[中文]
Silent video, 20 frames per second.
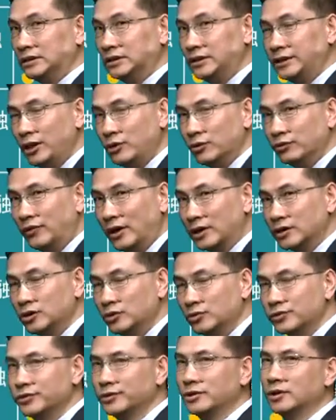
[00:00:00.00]
这种方式
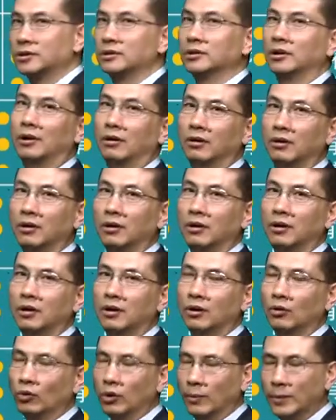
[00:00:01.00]
融资的时候，
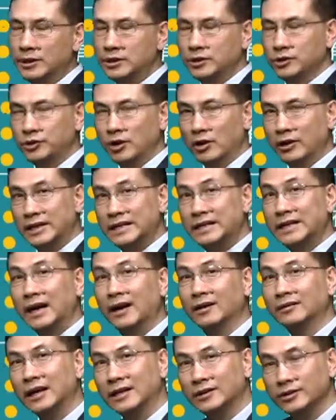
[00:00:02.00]
我们只需要跟银
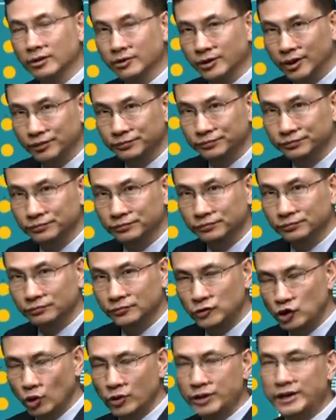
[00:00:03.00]
行打交道，
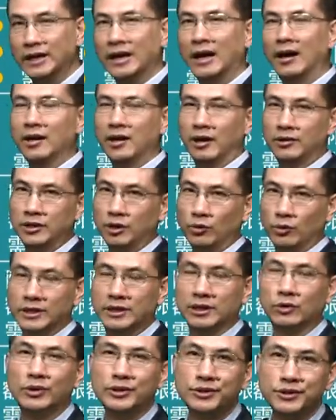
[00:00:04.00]
只有银行了解我的
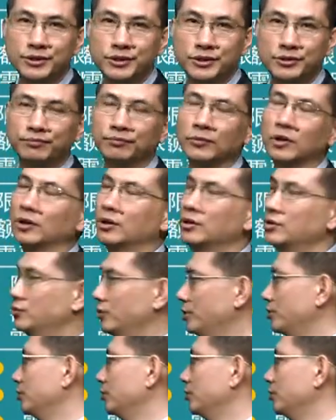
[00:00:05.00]
相关信息，所以